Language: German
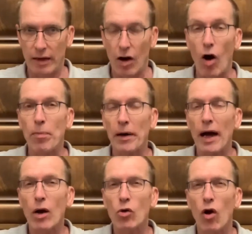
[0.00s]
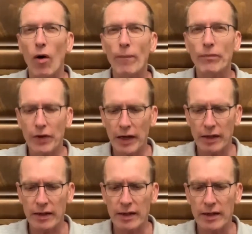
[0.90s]
aber auch andere,
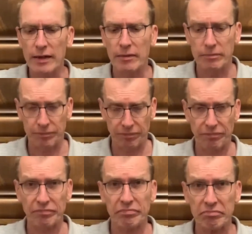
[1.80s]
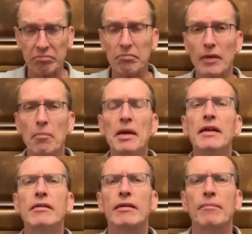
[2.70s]
die
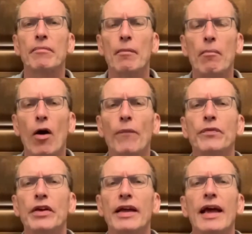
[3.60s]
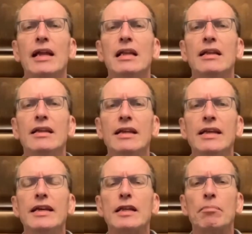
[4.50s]
mit materiell
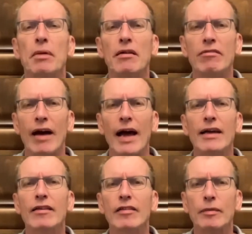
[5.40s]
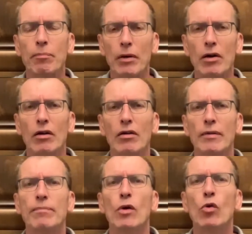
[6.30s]
nicht
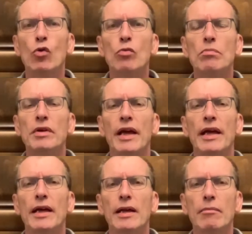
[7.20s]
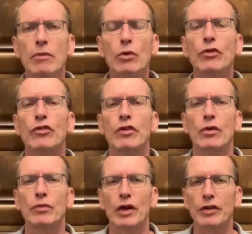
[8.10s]
beweisbarem umgehen müssen.
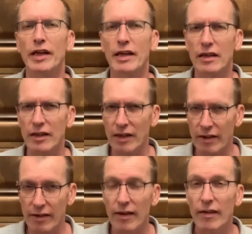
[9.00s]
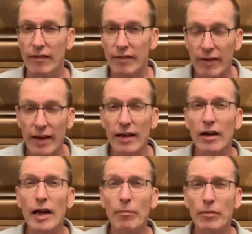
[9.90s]
Und da denke ich sehr
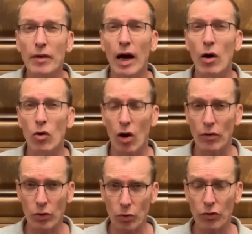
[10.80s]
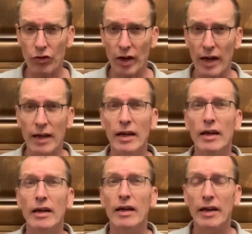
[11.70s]
eben auch an unsere
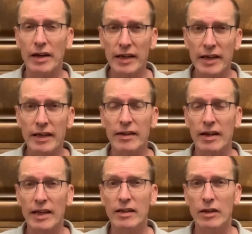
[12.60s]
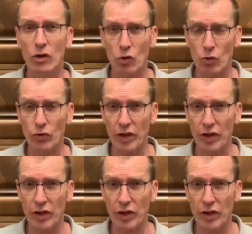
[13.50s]
Richterinnen und